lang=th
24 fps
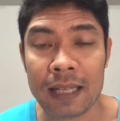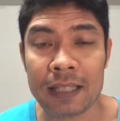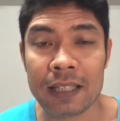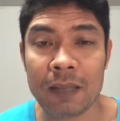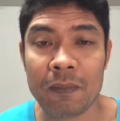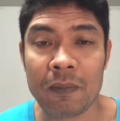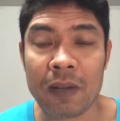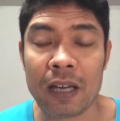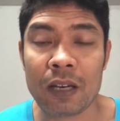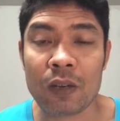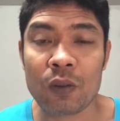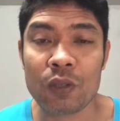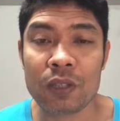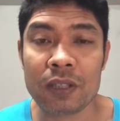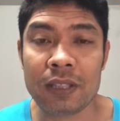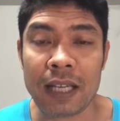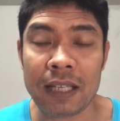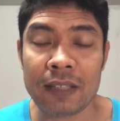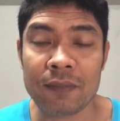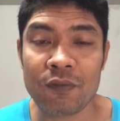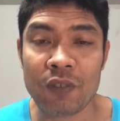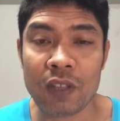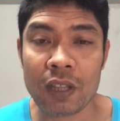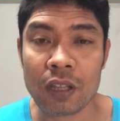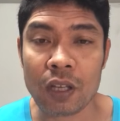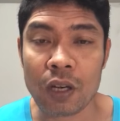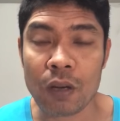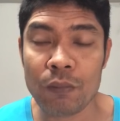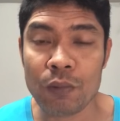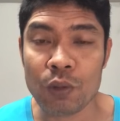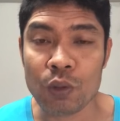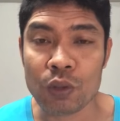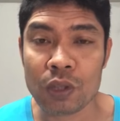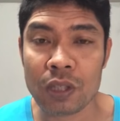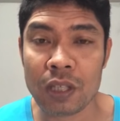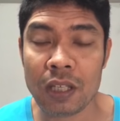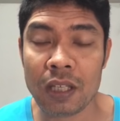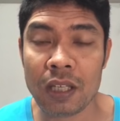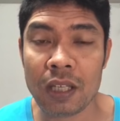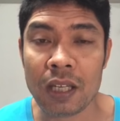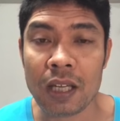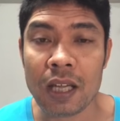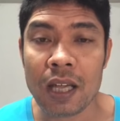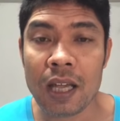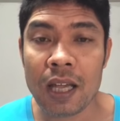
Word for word: ทางทีมงานคนจัดฟิตซ้อมอยู่ที่